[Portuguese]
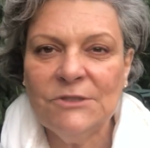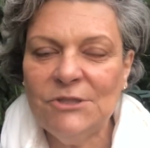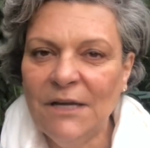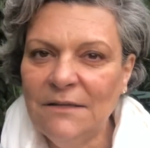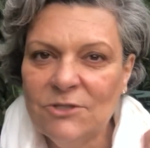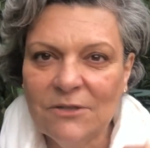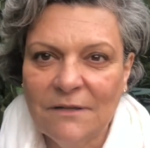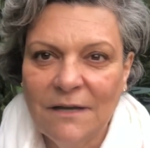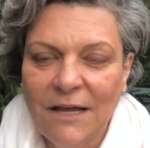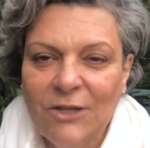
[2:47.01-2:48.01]
Gente,
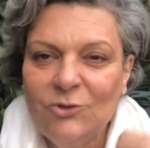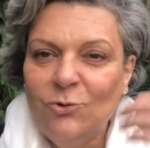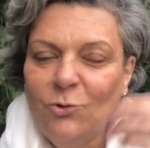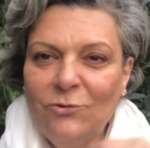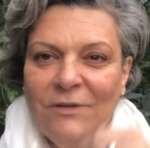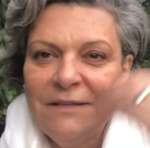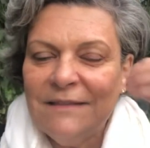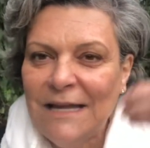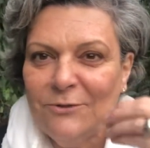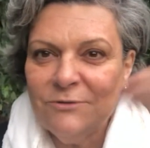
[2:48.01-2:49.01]
tudo que
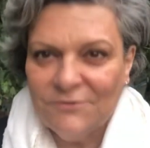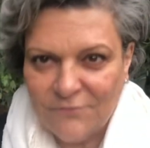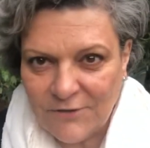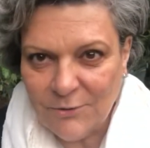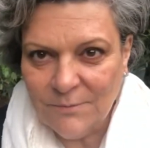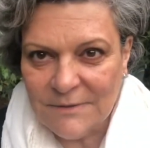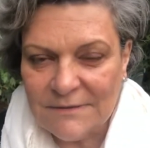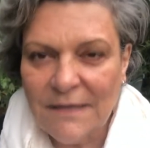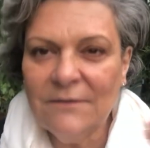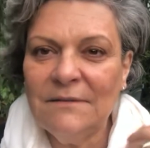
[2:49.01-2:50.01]
tem nos
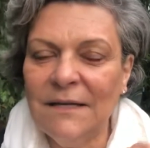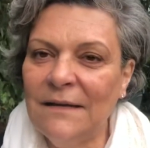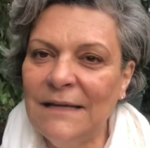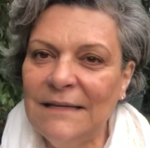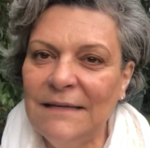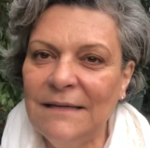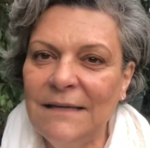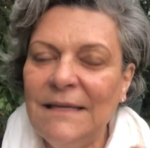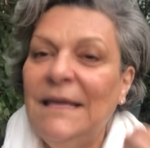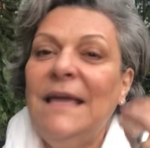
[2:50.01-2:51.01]
filmes eu tenho aqui.
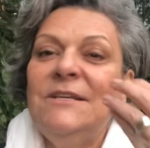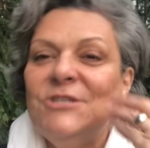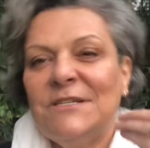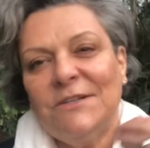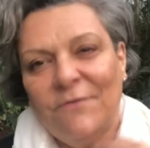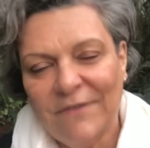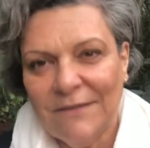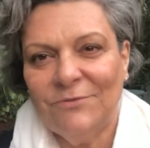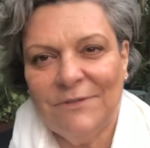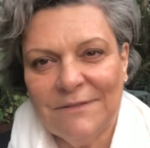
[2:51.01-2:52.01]
E quem diz que eu
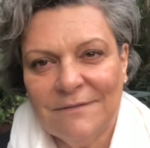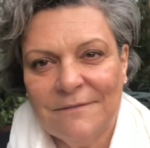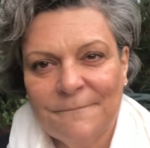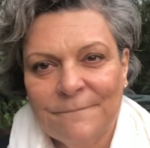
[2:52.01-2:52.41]
faço isso?